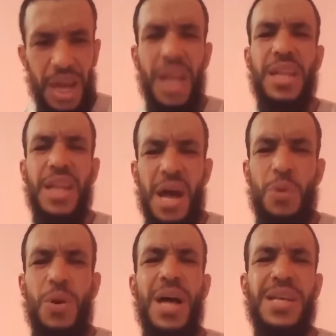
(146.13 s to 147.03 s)

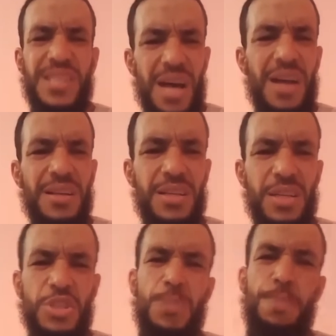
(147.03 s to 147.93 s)
الله عسى
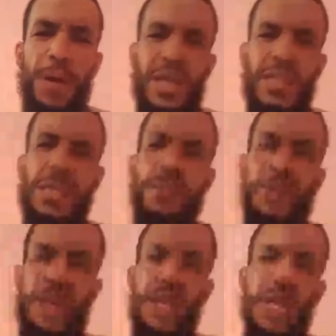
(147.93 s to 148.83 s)
تشبر الكتاب
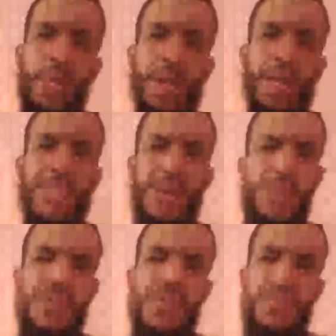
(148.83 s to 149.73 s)
ديالك يوم الحسره
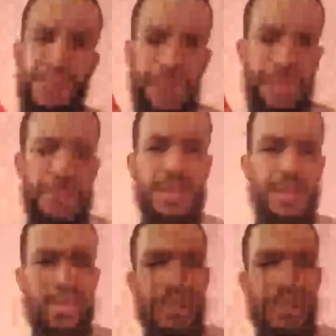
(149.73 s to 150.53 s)
والندم باليمن